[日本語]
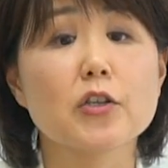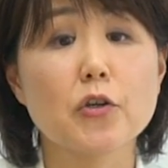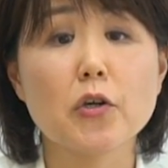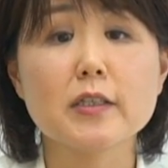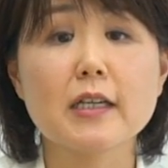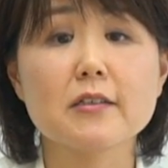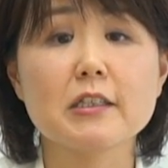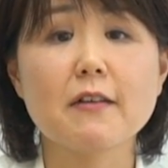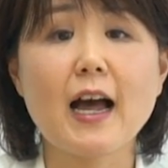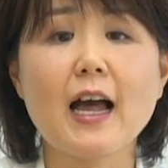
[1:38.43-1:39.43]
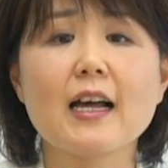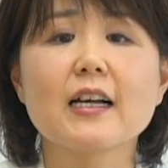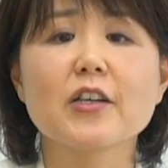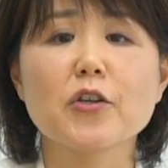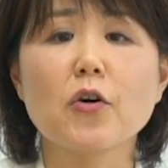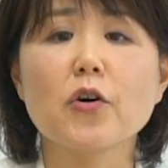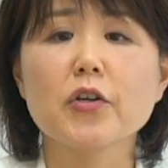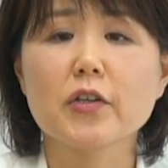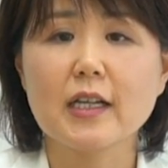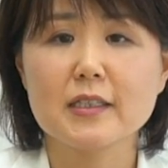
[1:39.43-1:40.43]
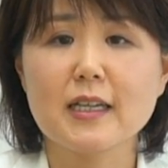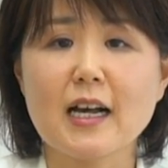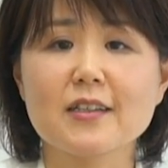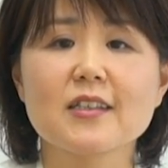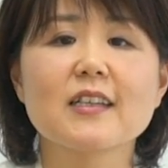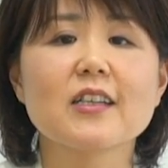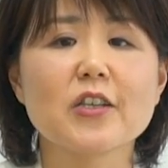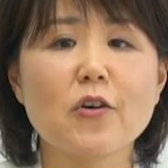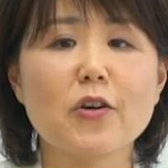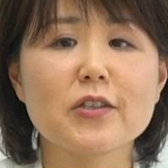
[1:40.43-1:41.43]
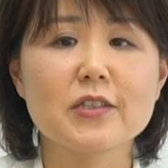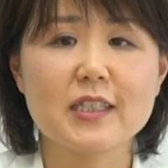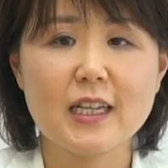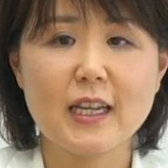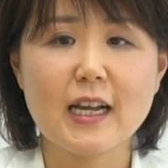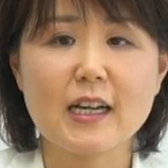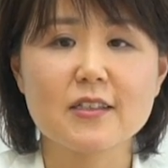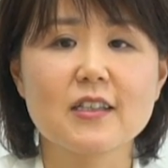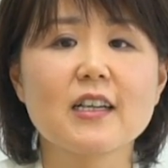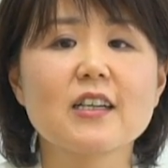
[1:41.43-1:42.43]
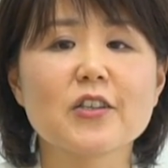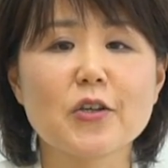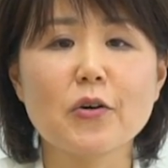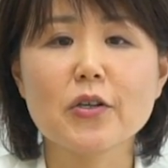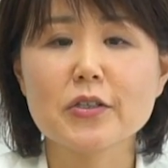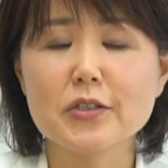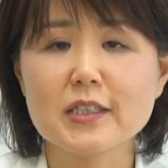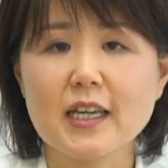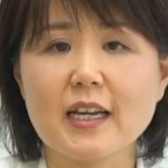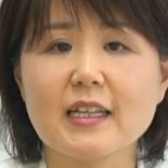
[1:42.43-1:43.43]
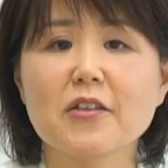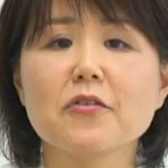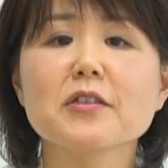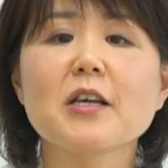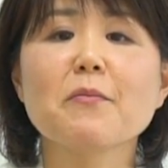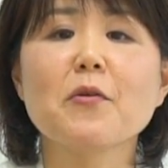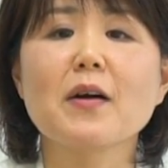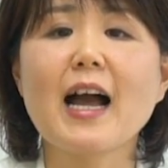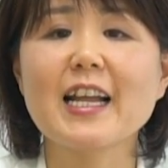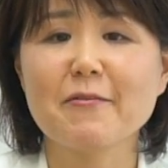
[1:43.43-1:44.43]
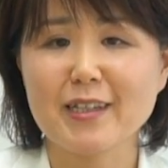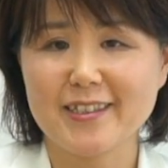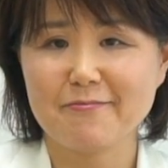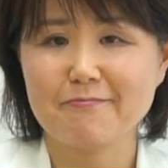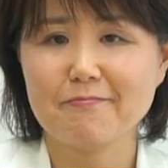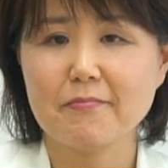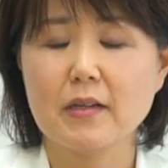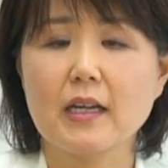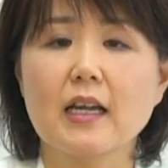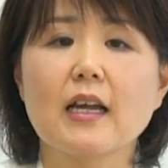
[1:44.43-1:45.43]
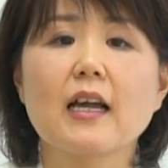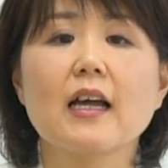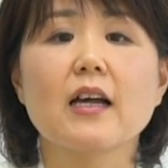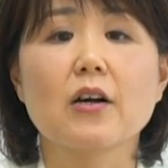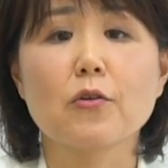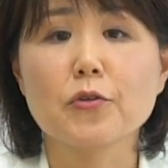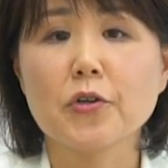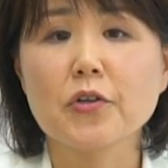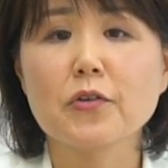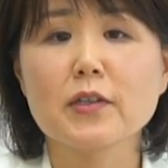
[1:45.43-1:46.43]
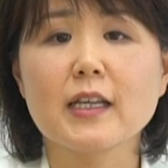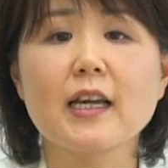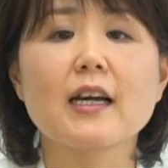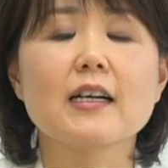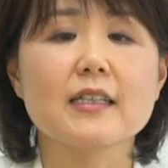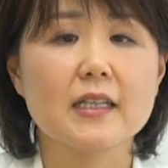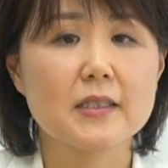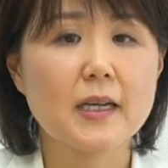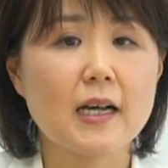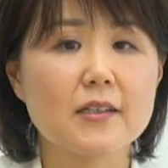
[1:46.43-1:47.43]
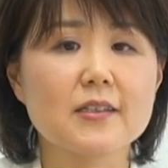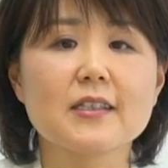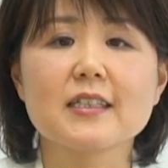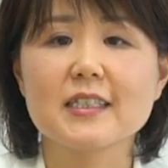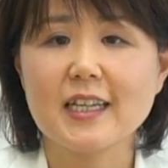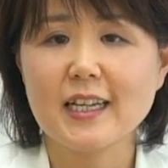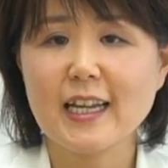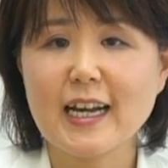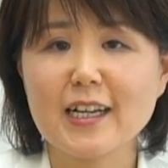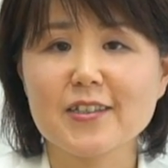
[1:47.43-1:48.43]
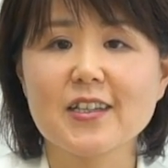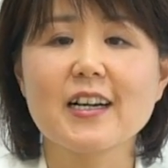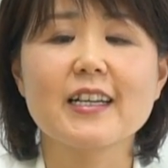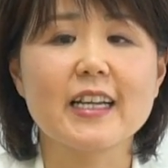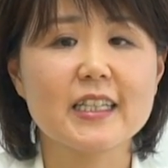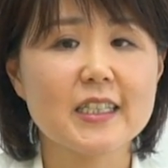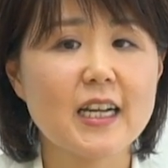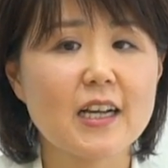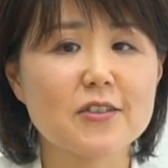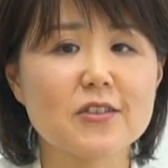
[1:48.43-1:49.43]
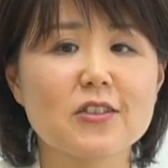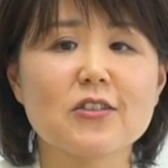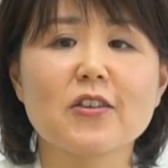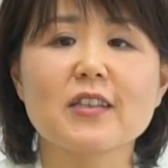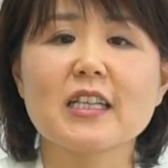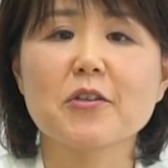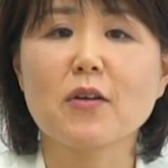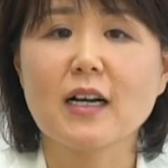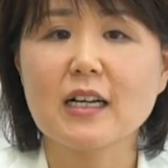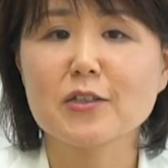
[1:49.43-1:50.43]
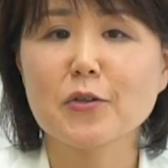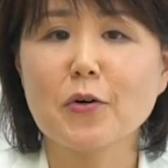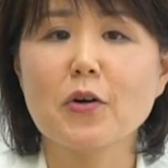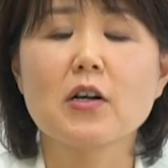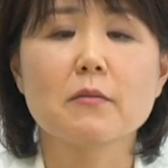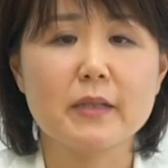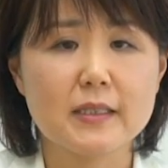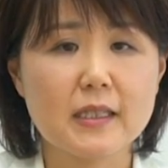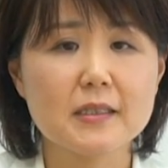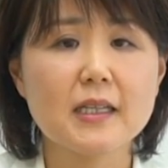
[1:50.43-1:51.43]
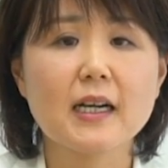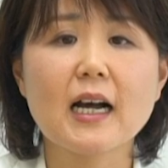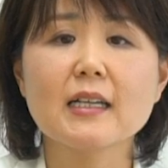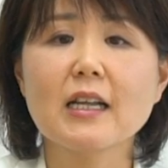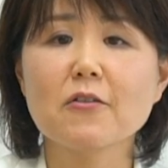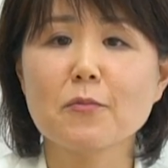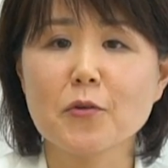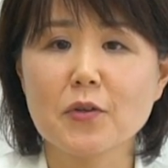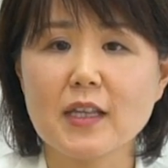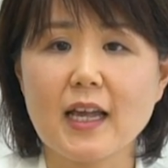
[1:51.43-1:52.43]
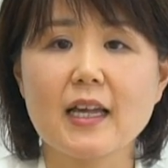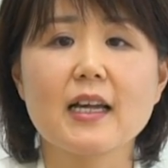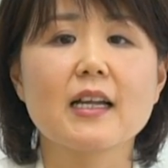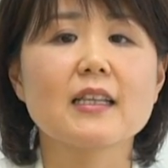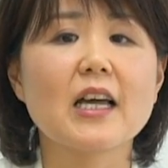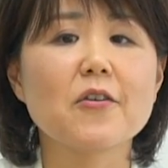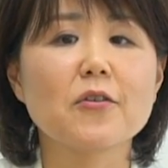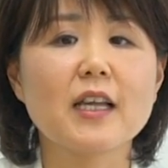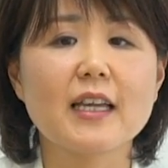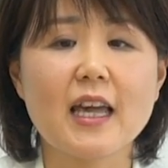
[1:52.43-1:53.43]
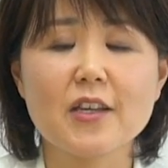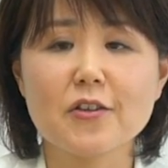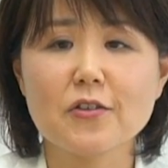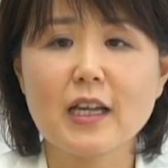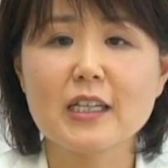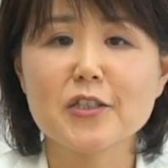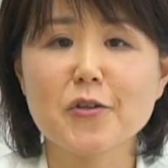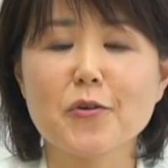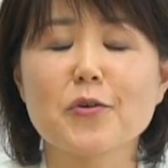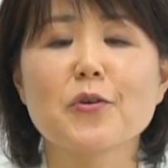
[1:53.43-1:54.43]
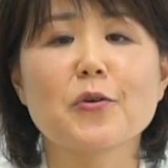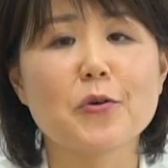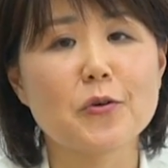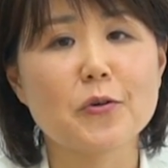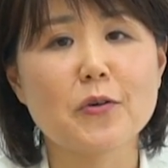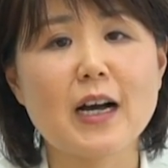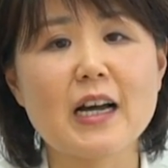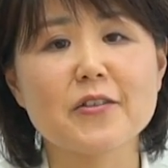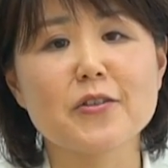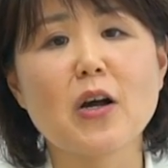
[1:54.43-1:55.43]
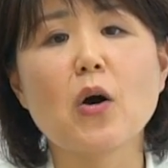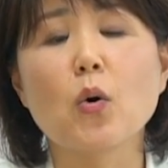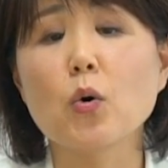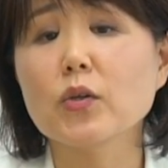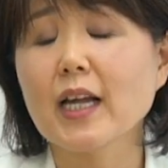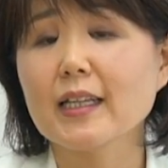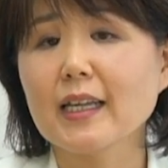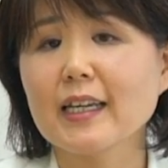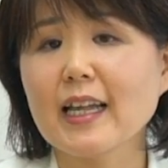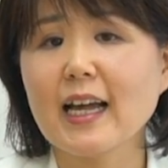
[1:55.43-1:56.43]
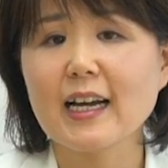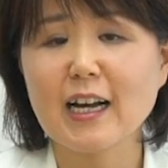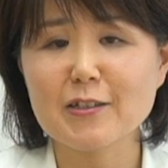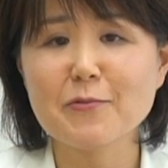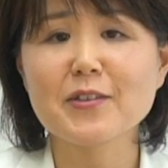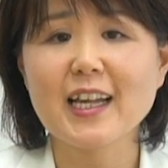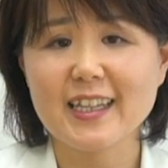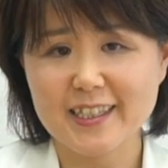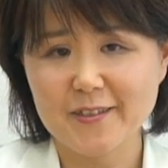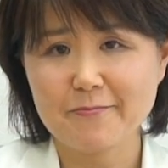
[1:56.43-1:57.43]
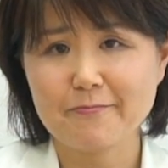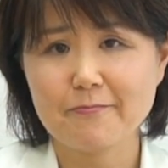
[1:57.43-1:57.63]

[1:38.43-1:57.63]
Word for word: 教育学には教育哲学教育心理学教育史などの専門がありますこのように哲学心理学歴史学といった諸科学と密接な関連を持って多様な研究対象方法がある横断的な学問なんです